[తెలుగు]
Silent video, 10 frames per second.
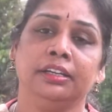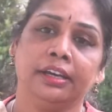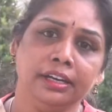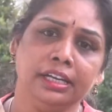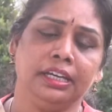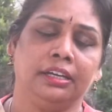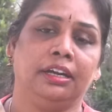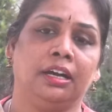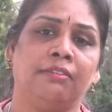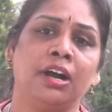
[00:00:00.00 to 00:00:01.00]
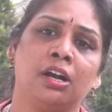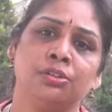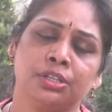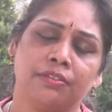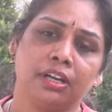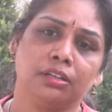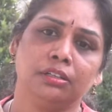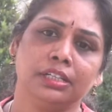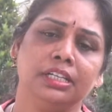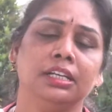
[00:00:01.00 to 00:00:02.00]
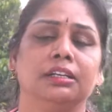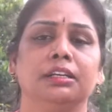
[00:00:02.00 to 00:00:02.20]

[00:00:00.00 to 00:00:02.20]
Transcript: ఎన్ని అవాకు చవాకులు నిన్ను